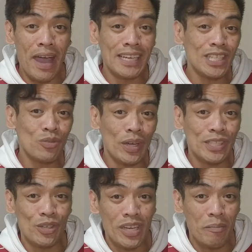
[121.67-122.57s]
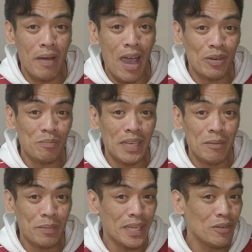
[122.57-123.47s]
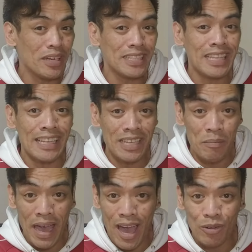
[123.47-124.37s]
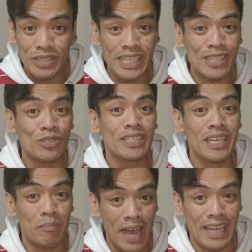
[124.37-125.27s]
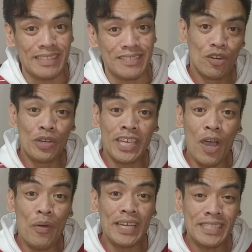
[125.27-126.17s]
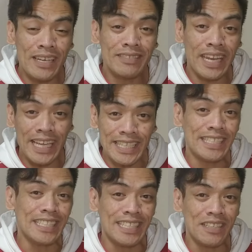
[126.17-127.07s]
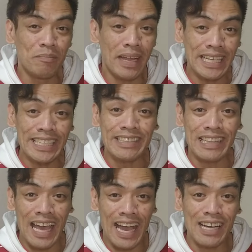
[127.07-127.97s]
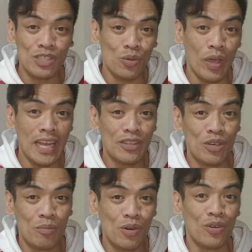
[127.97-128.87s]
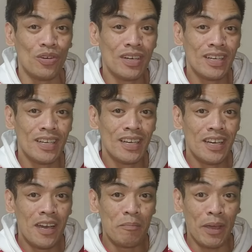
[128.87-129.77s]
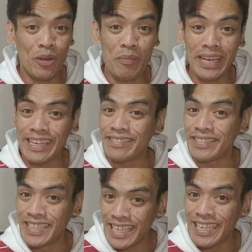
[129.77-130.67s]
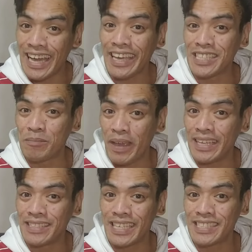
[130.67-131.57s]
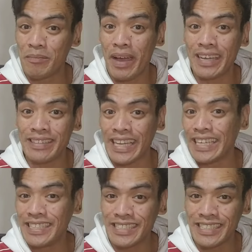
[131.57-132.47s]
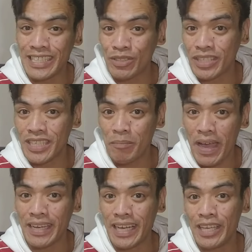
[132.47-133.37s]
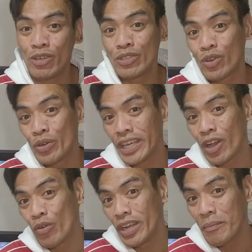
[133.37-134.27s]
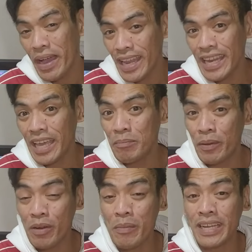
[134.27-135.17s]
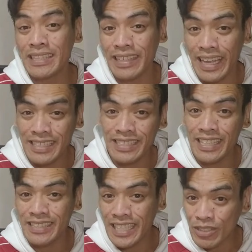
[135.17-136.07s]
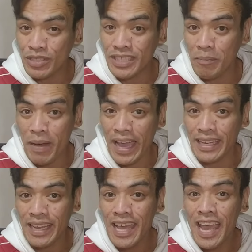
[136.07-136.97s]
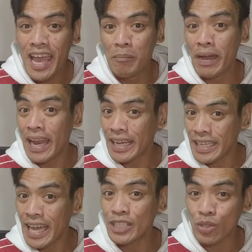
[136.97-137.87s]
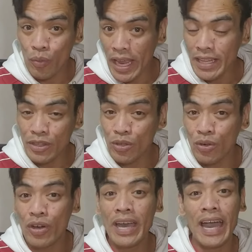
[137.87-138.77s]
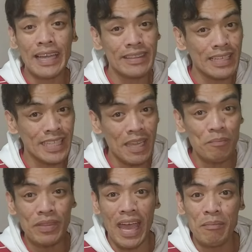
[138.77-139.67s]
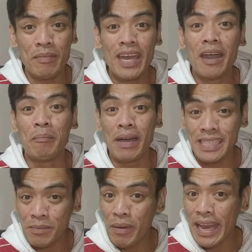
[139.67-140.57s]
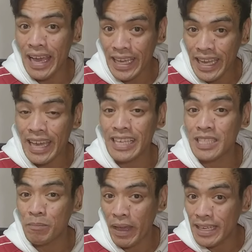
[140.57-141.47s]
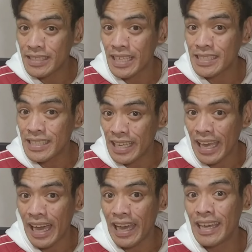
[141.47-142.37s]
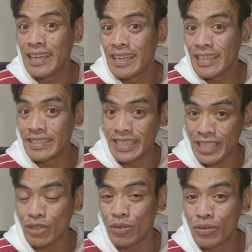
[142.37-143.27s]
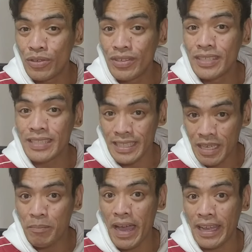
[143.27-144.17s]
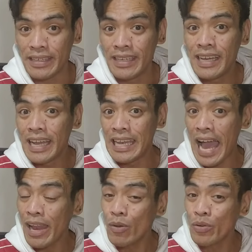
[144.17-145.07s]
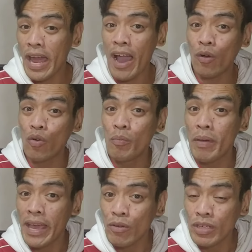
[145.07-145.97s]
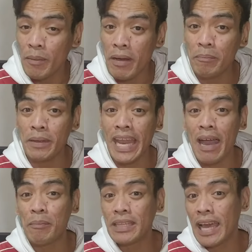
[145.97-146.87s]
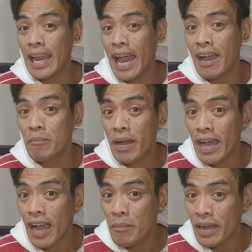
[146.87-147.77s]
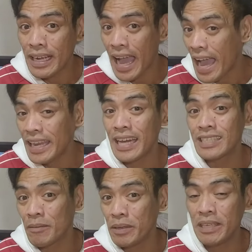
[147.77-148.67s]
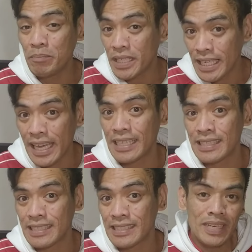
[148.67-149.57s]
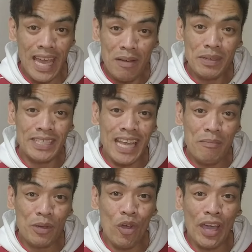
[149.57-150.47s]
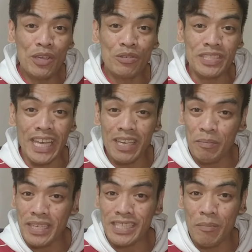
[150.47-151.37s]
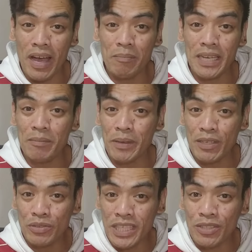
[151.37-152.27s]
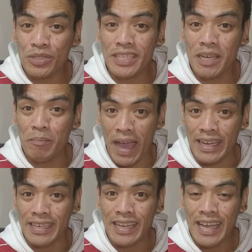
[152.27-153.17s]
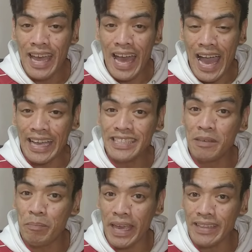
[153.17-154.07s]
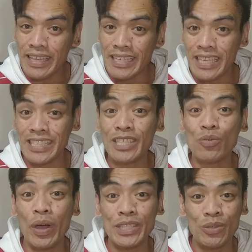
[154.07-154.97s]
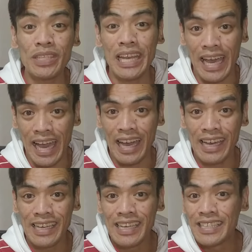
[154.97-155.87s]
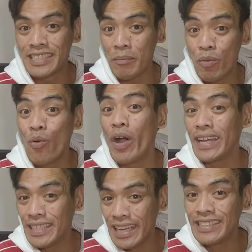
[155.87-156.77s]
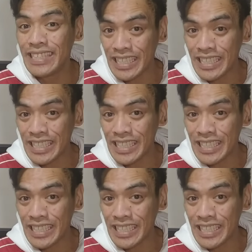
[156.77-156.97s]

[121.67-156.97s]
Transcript: iba ang sitwasyon ng bawat Pilipino na nagtatrabaho dito sa Japan. Kung ikaw ay isang trainee, maliit lang ang sweldo mo. Pero maliit din ang expenses ng mga trainees dito sa Japan. Ngayon, kung ikaw naman ay permanent resident dito sa Japan, malaki ang sweldo at the same time, mas malaki ang expenses nila dito sa Japan. Lalo na kung meron ka pang pinapadalahang mga kamag-anak sa Pilipinas. Kaya ang masasabi ko ay yung savings ng mga Pilipino dito sa Japan ay depende sa sitwasyon nila sa buhay nila